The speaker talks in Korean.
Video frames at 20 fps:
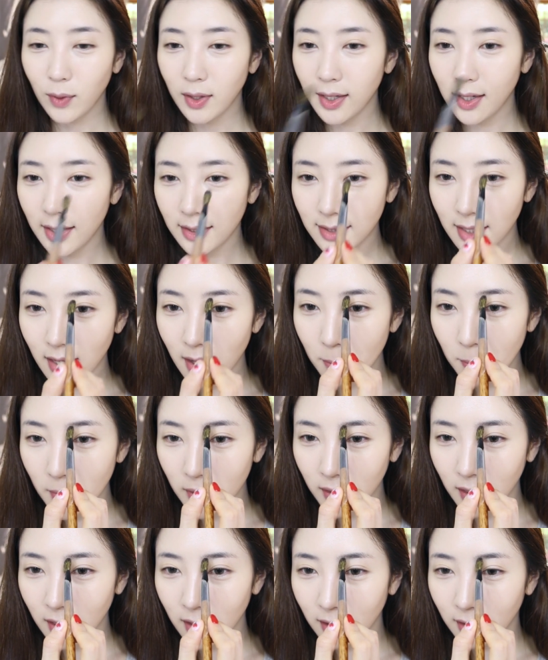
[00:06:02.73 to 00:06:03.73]
왜
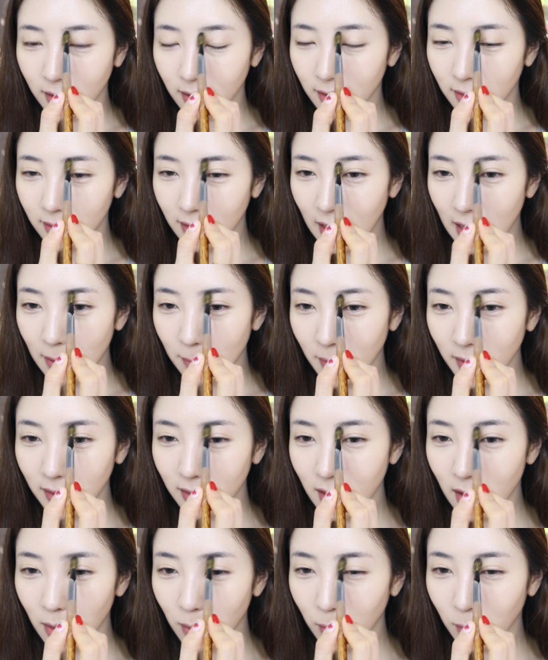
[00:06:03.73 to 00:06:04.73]
사람마다
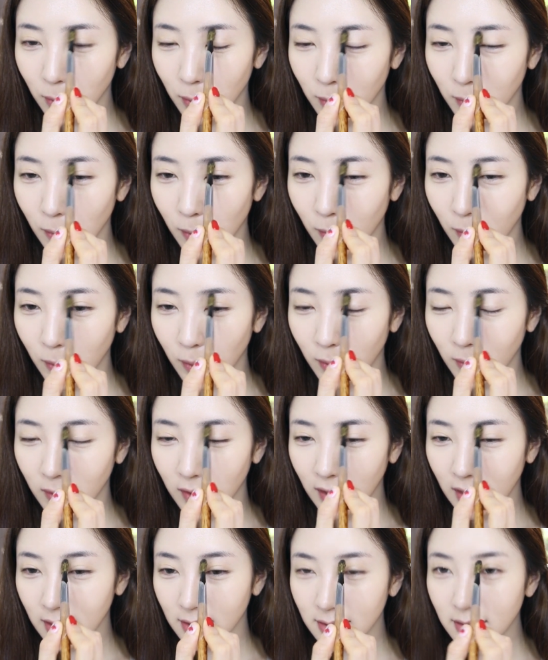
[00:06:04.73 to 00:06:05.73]
닮았다고
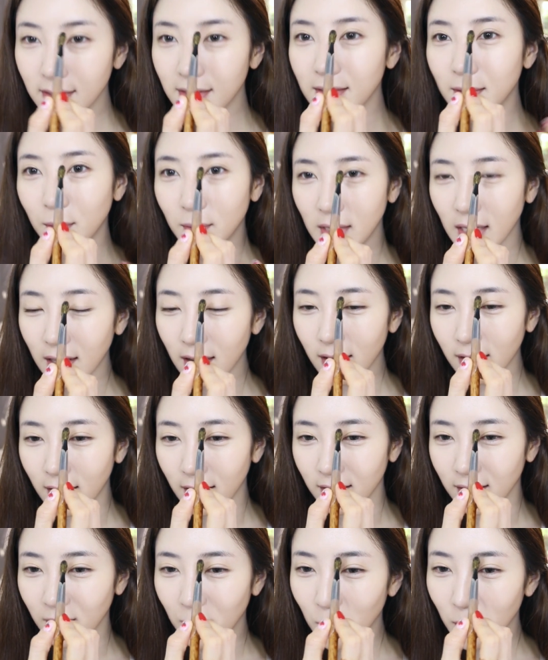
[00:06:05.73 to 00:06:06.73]
스스로
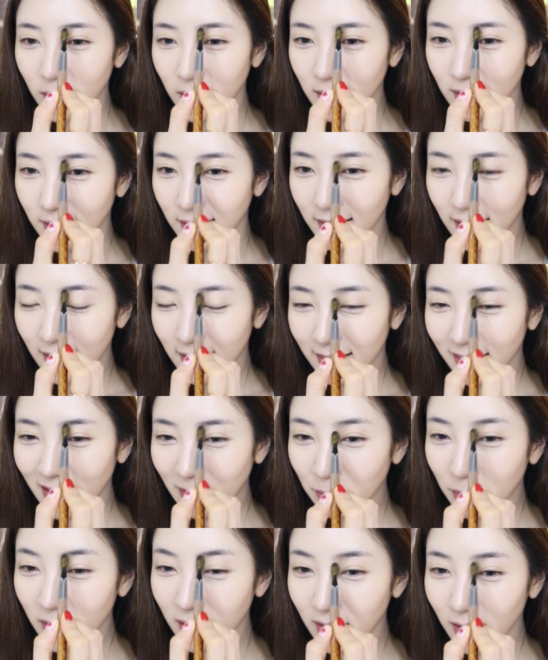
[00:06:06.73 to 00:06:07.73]
생각하는 혹은
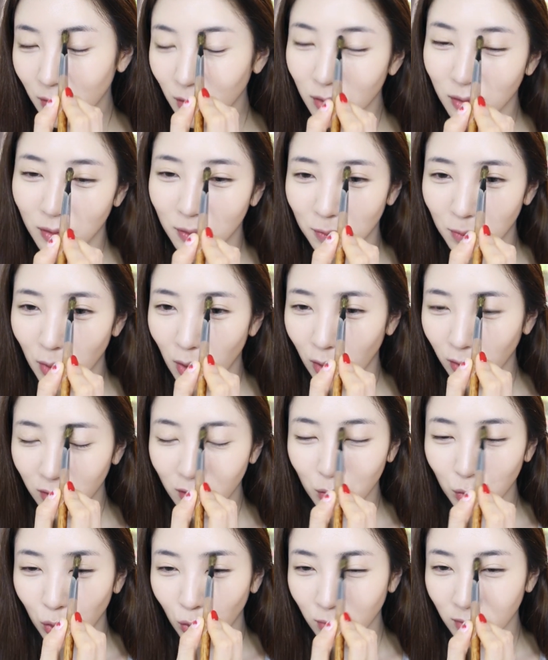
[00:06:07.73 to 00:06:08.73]
남들이 너 뭐
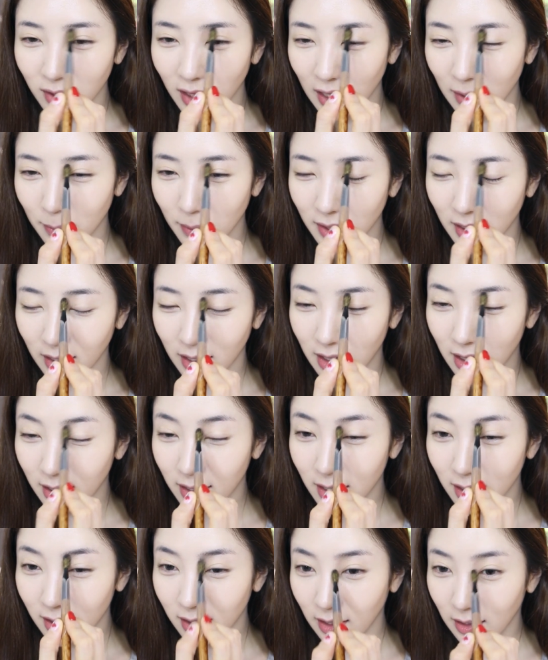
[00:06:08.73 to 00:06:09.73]
어떤 동물 닮았다
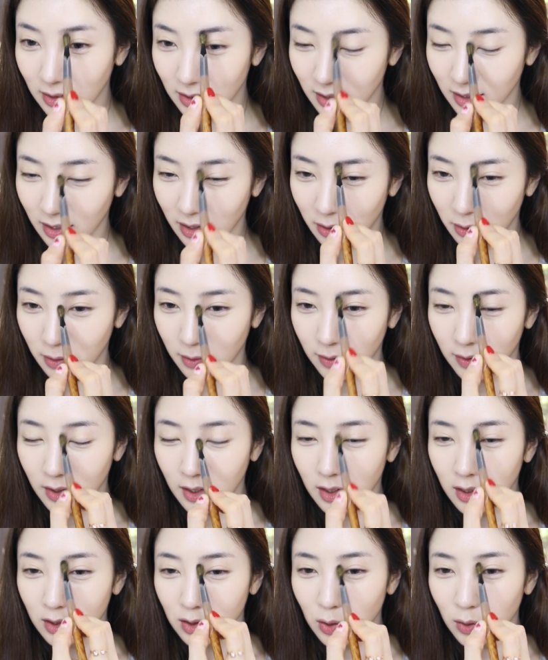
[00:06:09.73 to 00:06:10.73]
얘기하는 게 있잖아요.
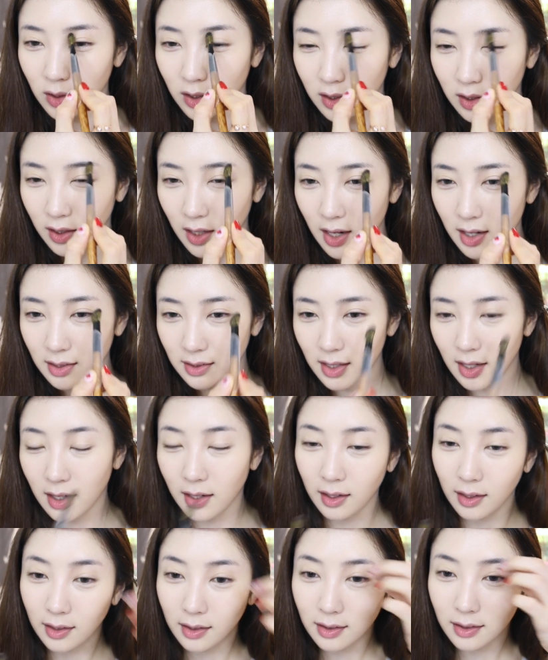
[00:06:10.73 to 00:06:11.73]
저는 그게
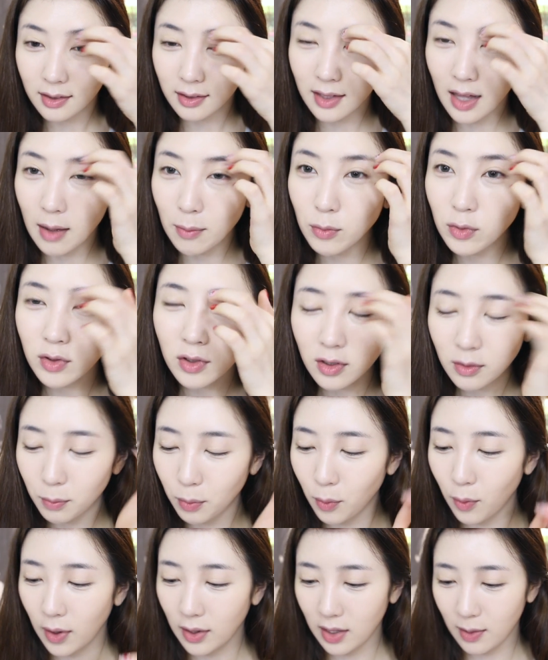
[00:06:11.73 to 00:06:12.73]
항상
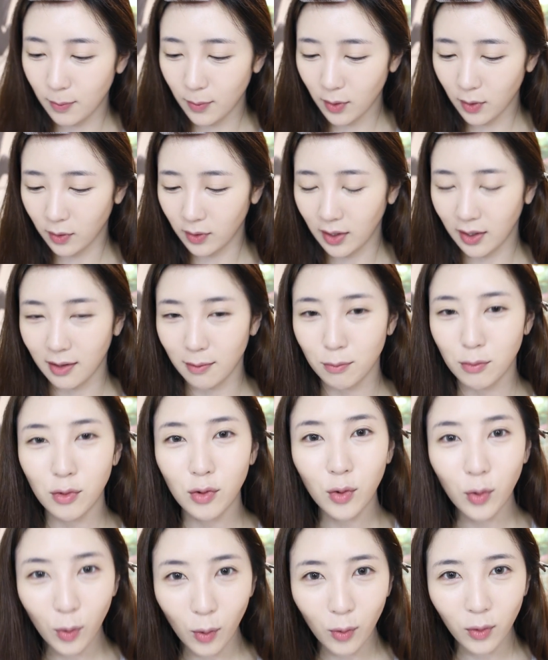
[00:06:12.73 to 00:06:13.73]
나무늘보 아니면 약간
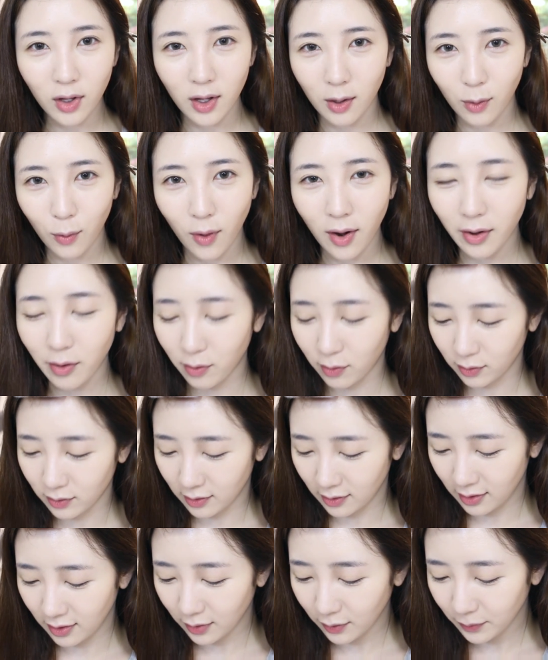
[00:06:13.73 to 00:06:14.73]

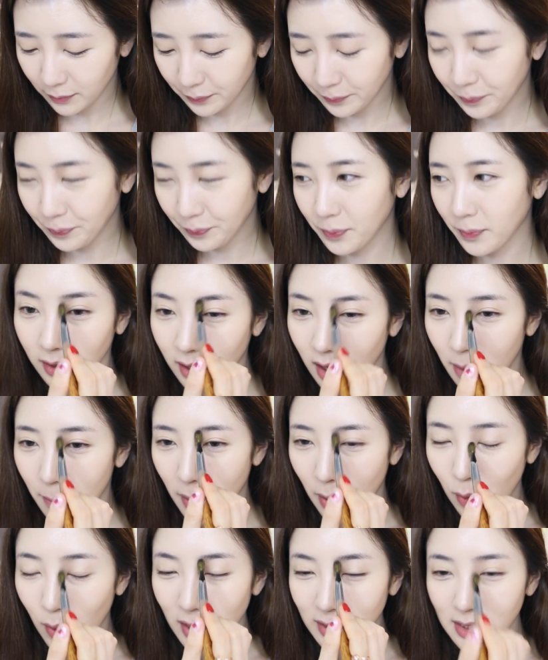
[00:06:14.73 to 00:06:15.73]
물고기과였거든요. 그러니까
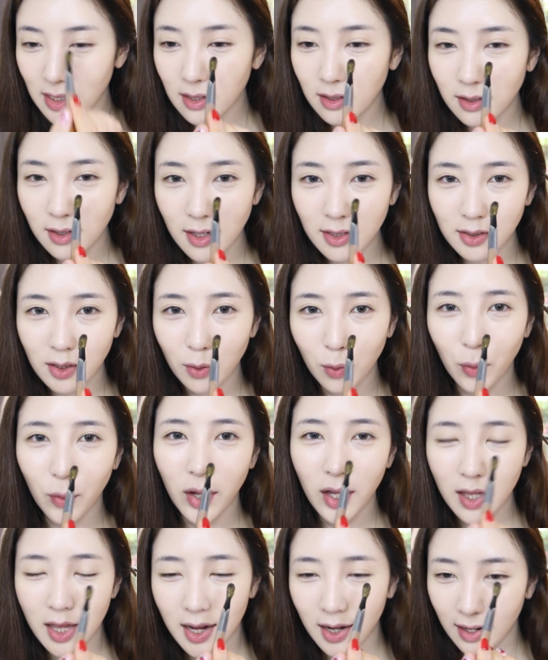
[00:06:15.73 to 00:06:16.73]
막 화장을 해서
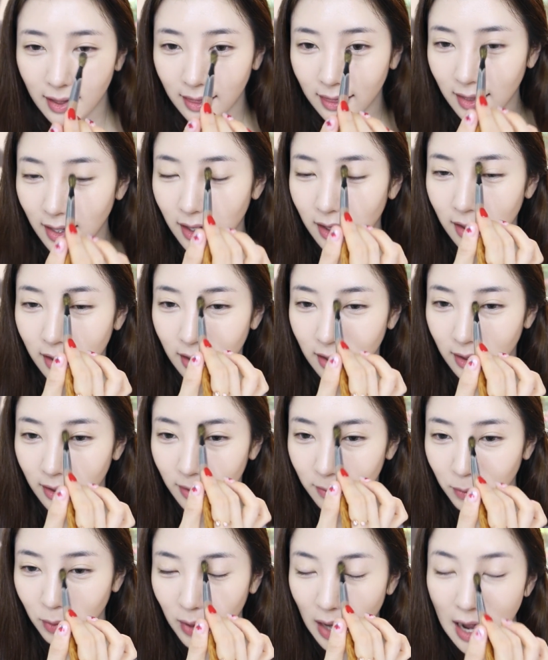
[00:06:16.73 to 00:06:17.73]
고양이
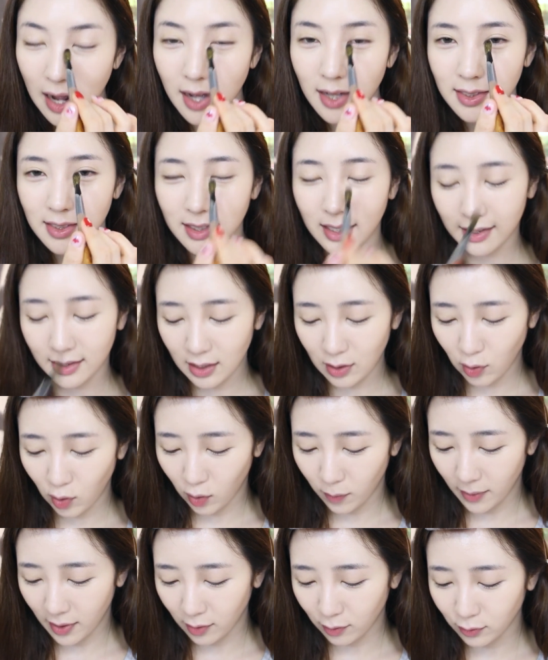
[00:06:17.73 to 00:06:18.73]
같다, 뭐 강아지 같다 이런
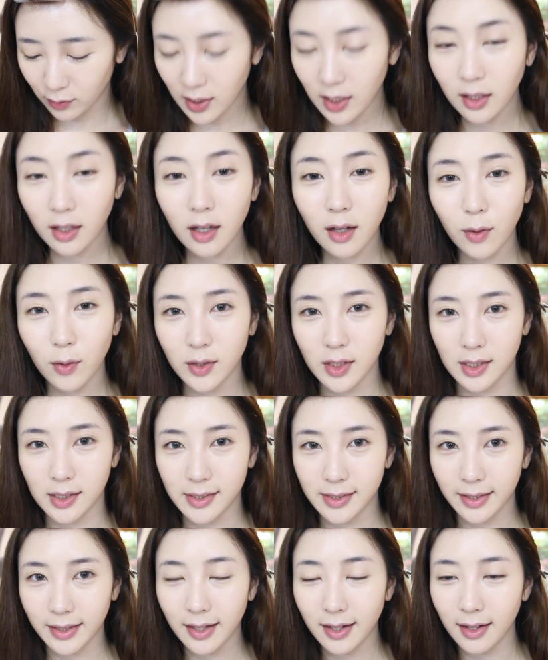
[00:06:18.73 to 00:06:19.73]
거 말고 생긴 거
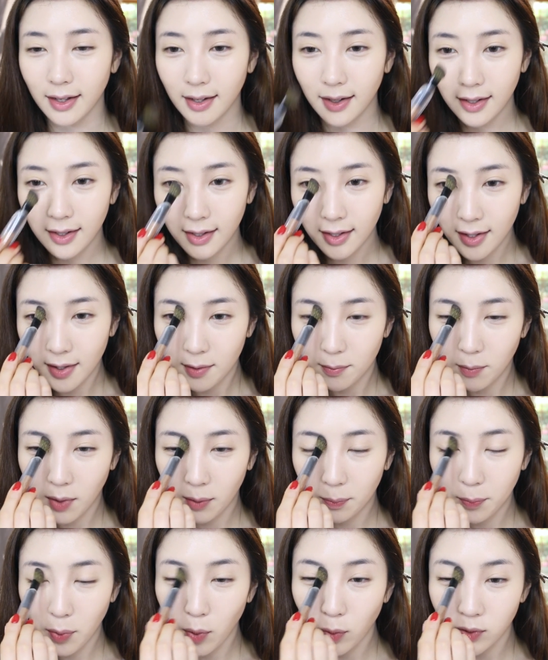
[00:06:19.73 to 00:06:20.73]
자체가
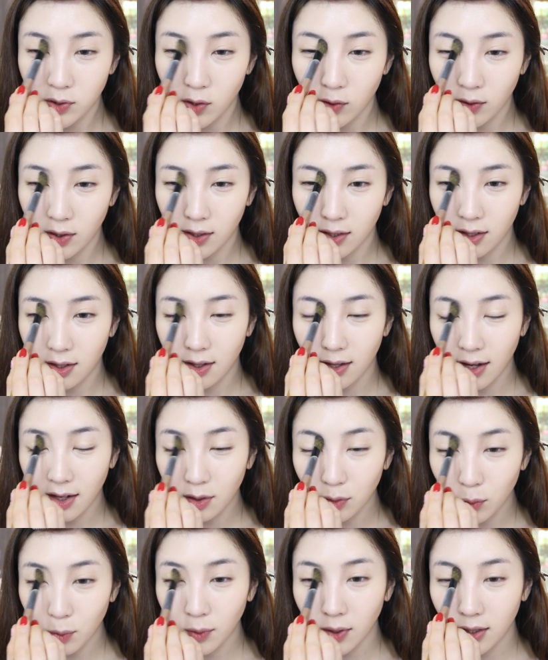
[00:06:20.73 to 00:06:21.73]
막 표정이나
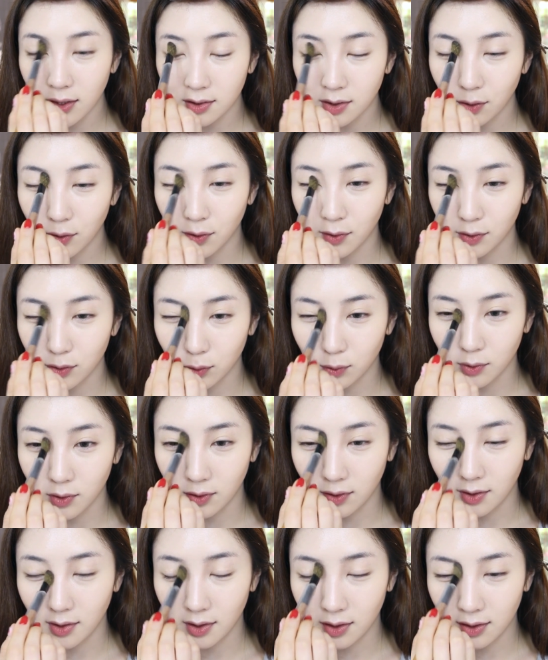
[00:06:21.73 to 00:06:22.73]
행동에서
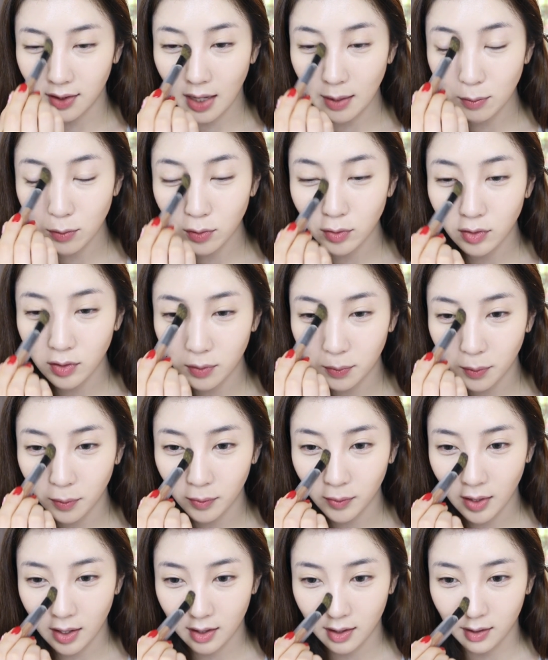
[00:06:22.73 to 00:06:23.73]
저는
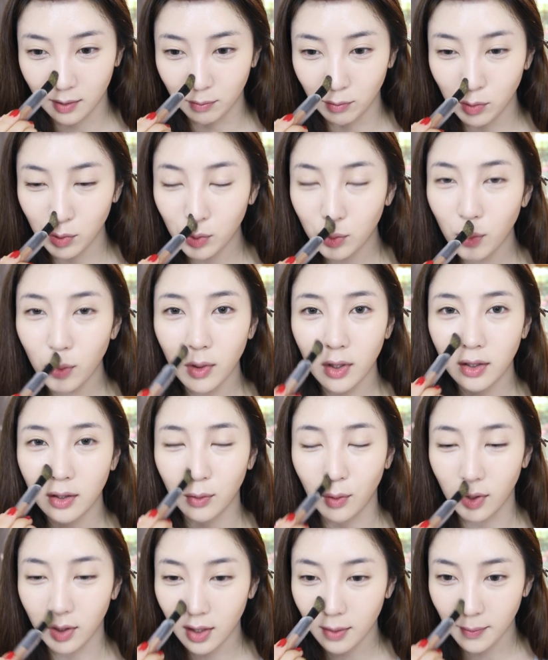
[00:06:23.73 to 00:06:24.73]
나무늘보나
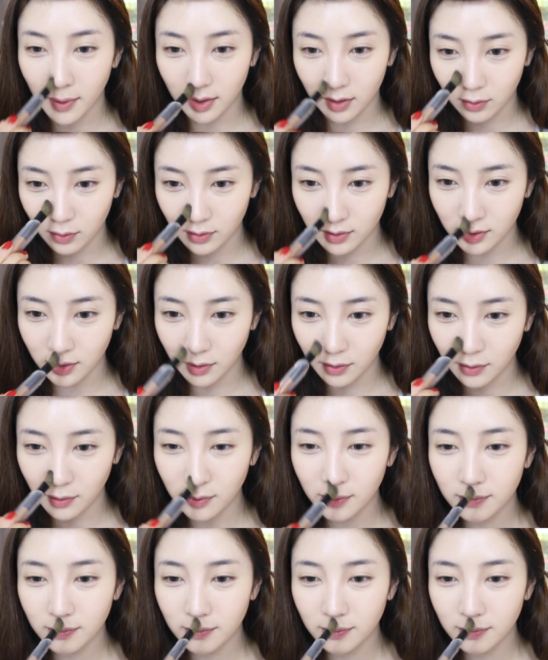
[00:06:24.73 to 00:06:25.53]
물고기를 되게 많이 들었어요.